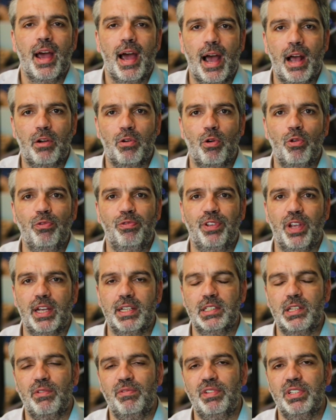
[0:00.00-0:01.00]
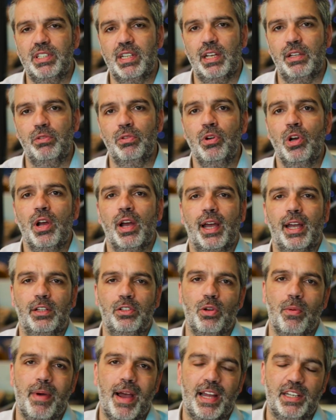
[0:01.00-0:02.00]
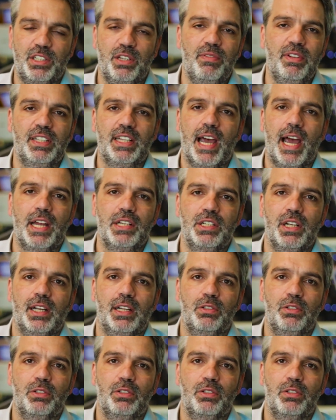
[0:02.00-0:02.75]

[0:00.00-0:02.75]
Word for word: a confiança visando retomar a atividade,